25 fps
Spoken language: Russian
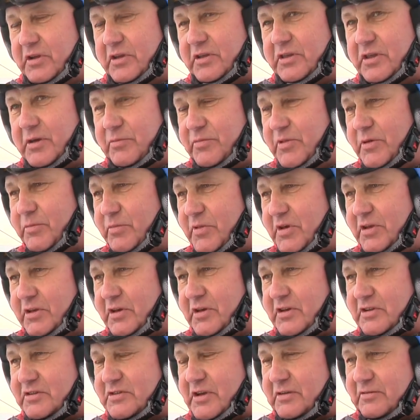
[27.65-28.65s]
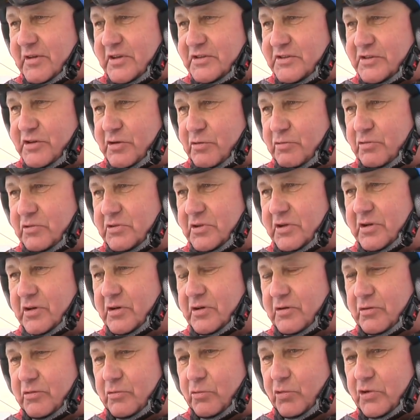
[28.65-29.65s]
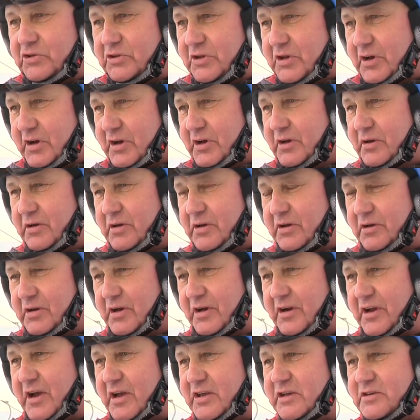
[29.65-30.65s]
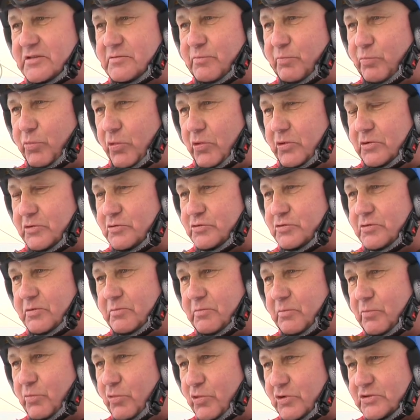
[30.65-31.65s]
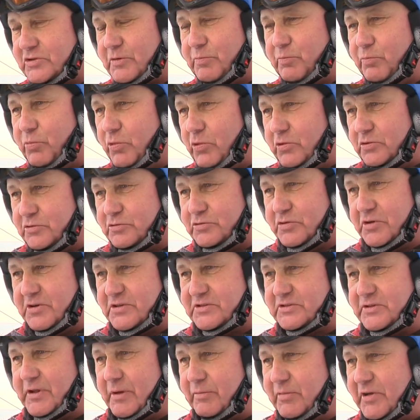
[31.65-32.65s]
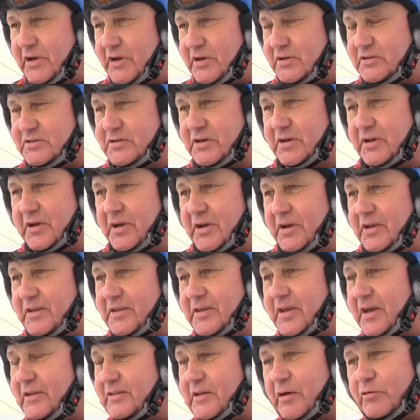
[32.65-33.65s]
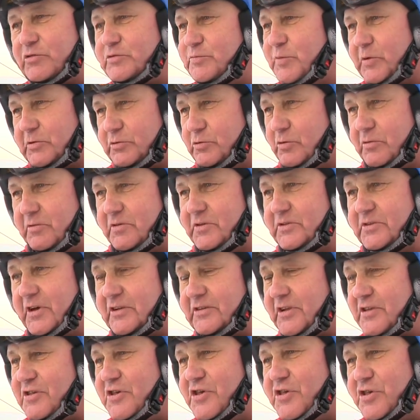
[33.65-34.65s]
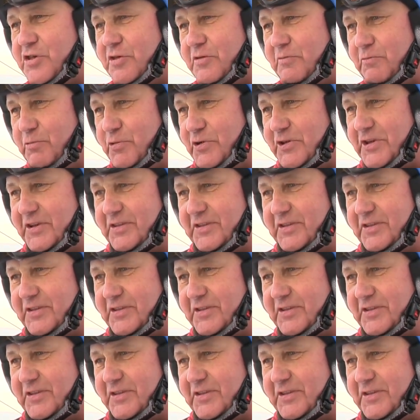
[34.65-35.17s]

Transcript: И тем не менее, за 20 секунд отдых, организм полностью, мозг полностью расслабляется, ни одного спиртного не надо, ничего не